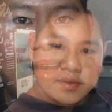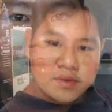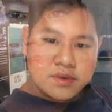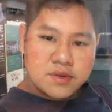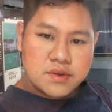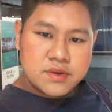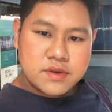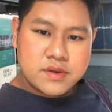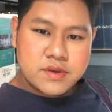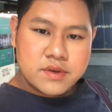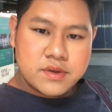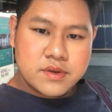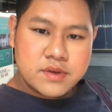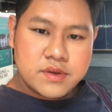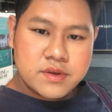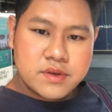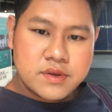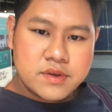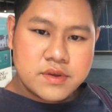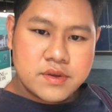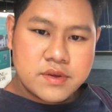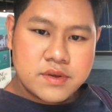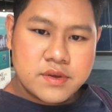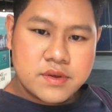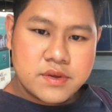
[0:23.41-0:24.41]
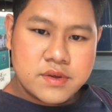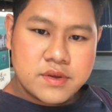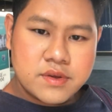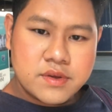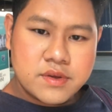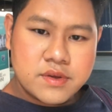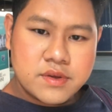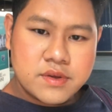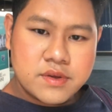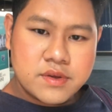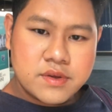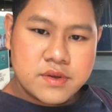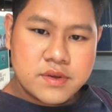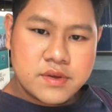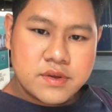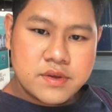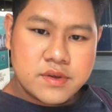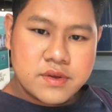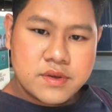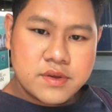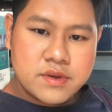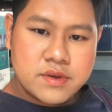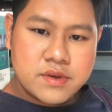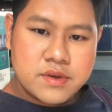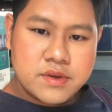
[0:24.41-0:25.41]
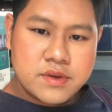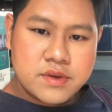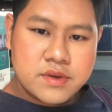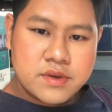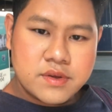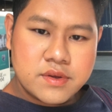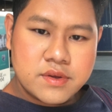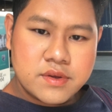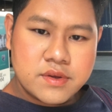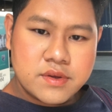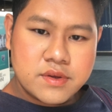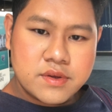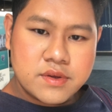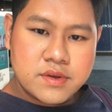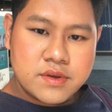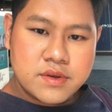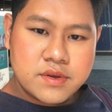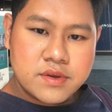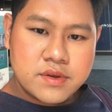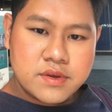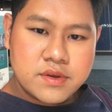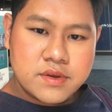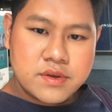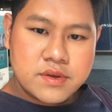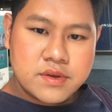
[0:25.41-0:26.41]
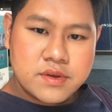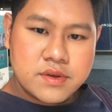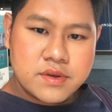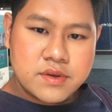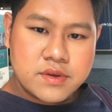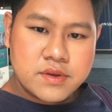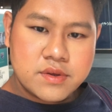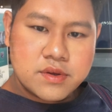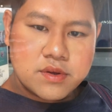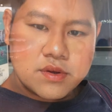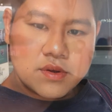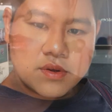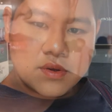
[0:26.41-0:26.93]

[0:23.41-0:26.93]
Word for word: เบสลงไปแล้วคุณผู้ชมก็แบบชอบแล้วก็มีคนอินบ็อกกัน